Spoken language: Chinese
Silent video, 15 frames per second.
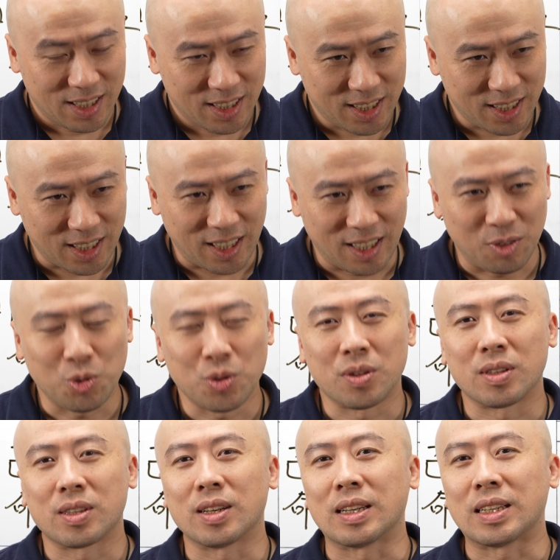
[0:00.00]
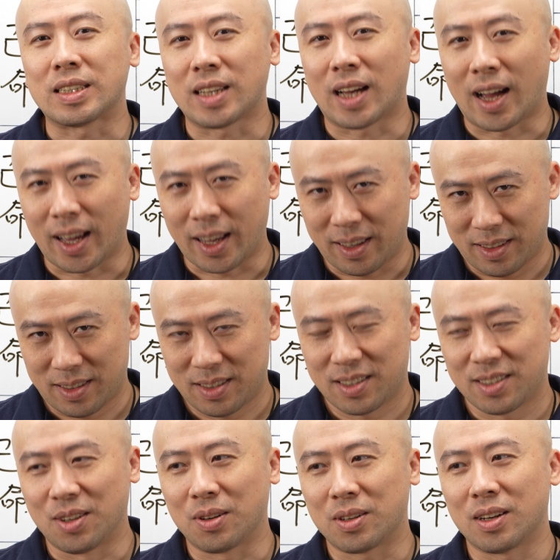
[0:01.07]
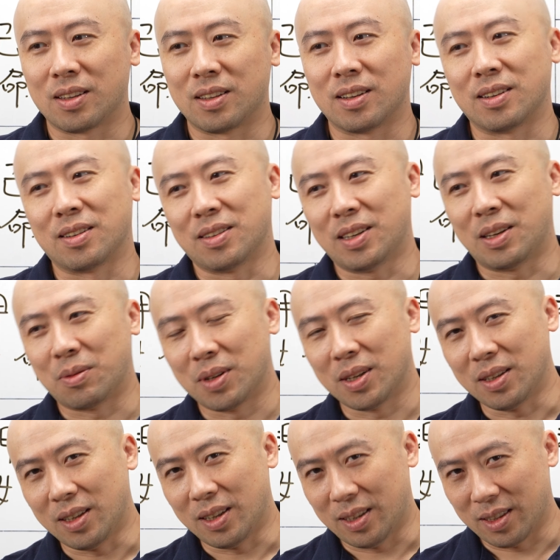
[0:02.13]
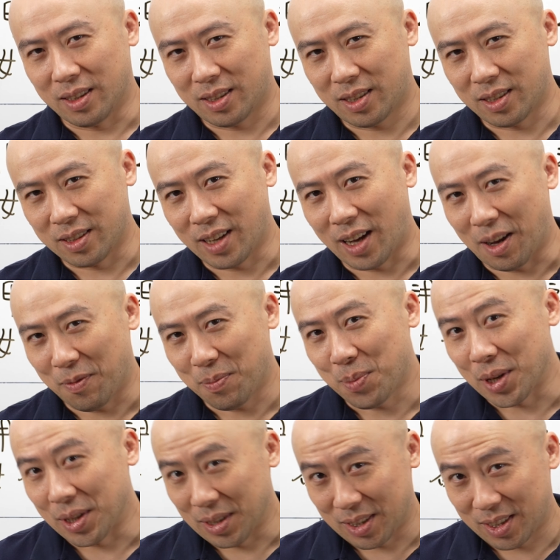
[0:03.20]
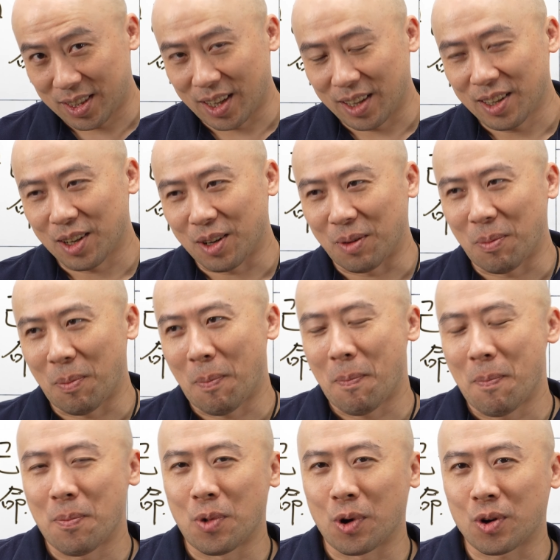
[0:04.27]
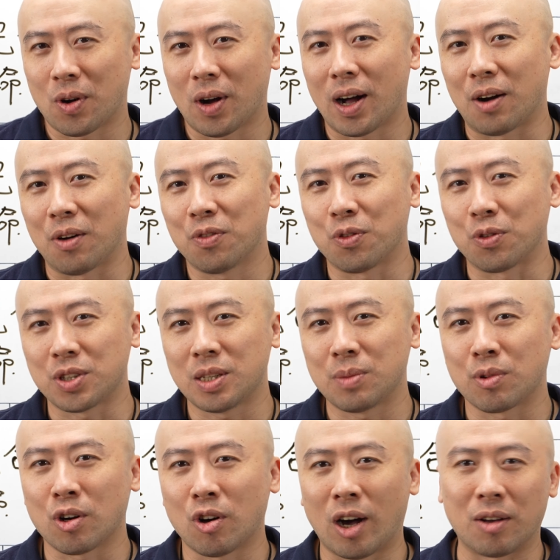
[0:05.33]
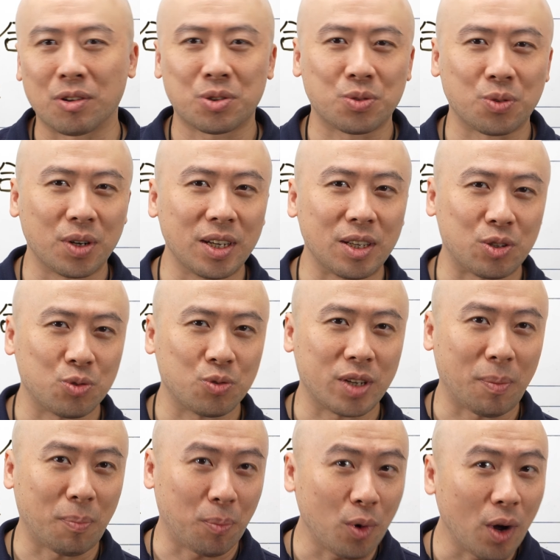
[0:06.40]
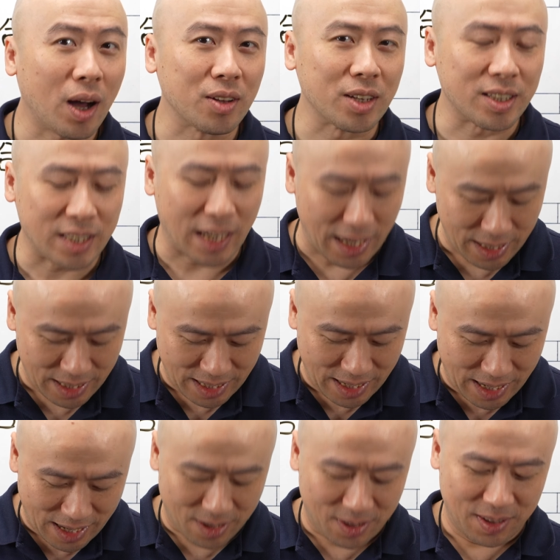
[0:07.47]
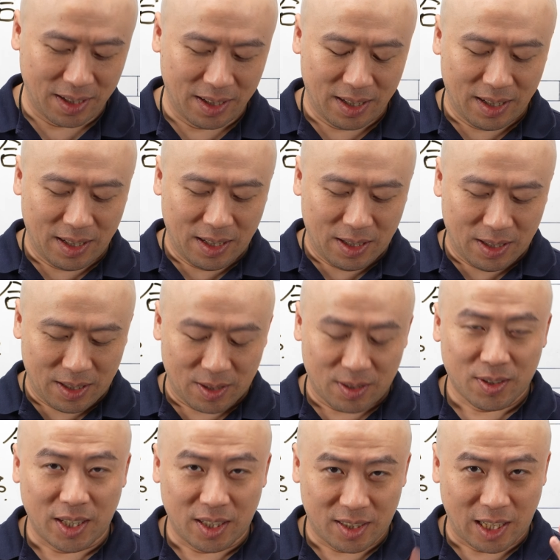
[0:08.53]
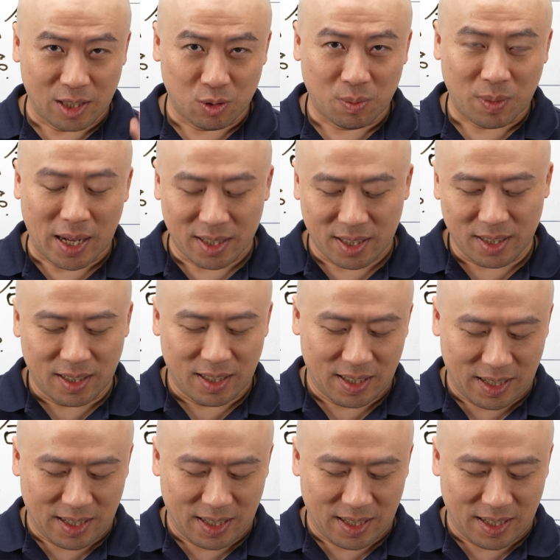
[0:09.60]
吉运的宅。有可能因为你的磁场本身哈不够好，福气不够好，所以住在不好的宅。好，所以这组八字